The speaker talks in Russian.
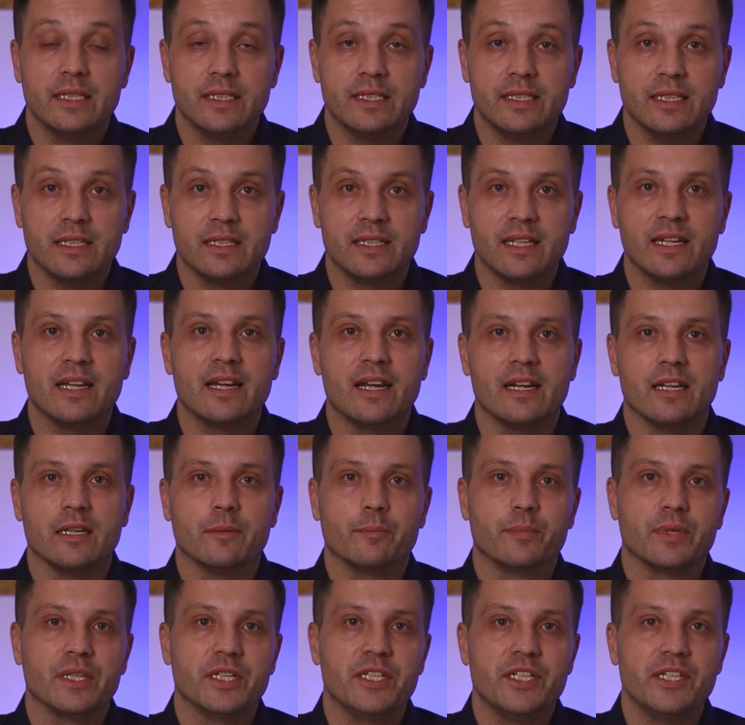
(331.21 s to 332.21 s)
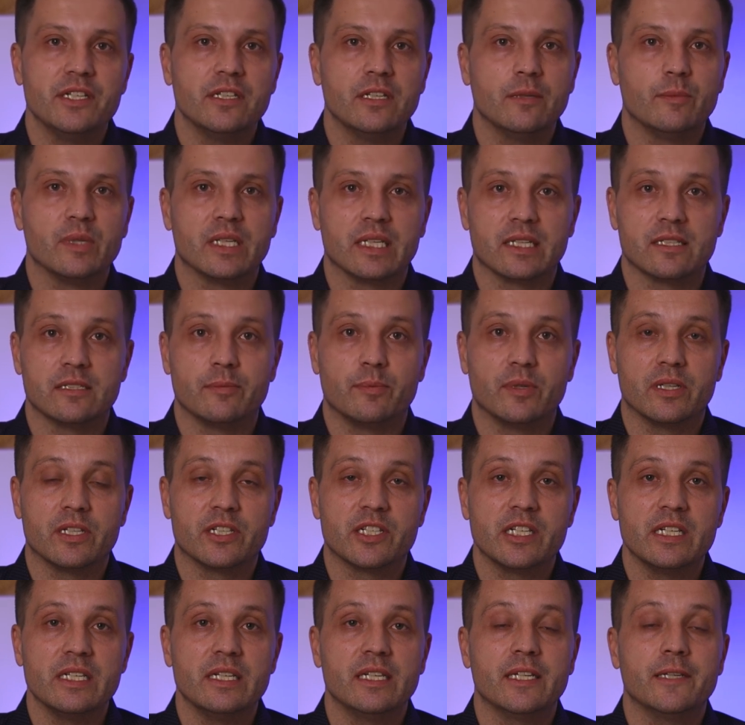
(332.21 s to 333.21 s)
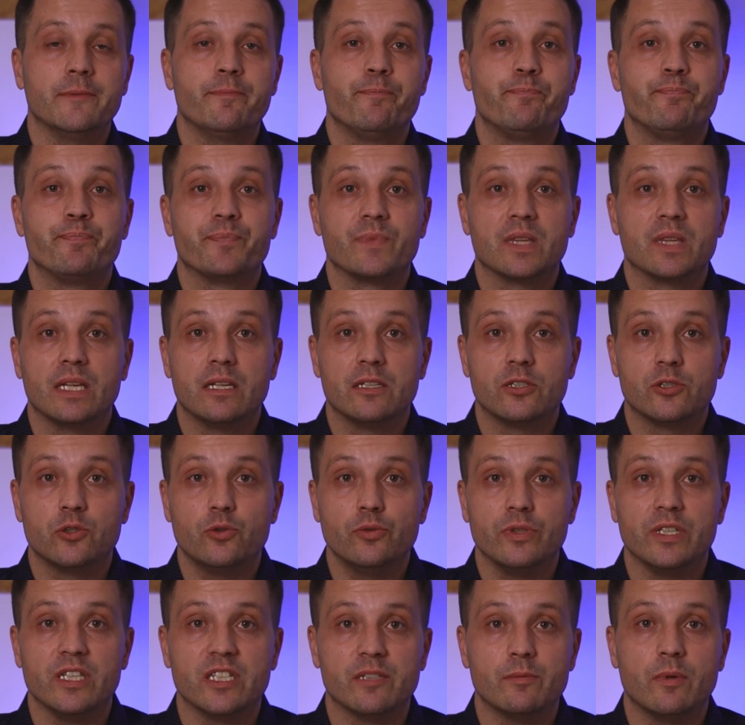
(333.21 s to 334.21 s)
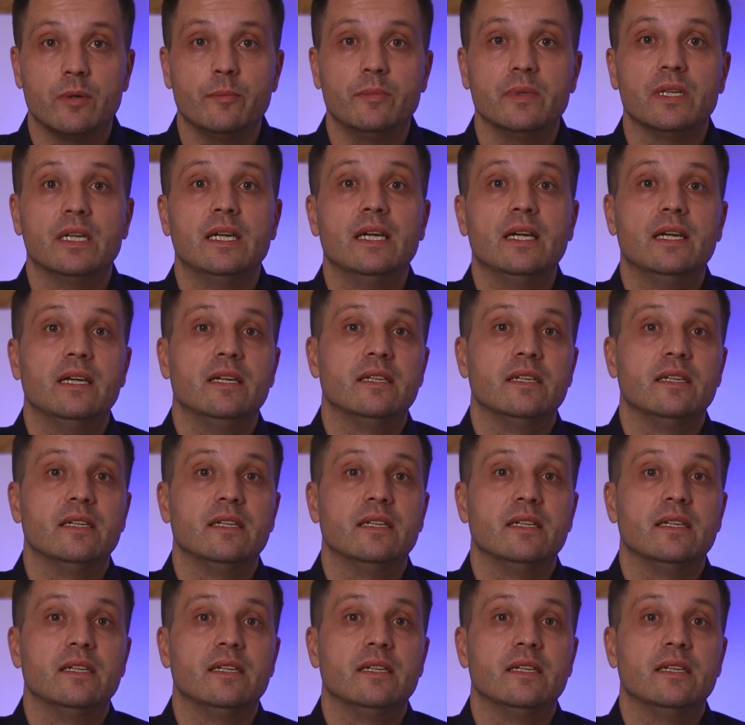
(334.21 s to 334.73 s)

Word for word: территориальным причинам их расположения с туризмом,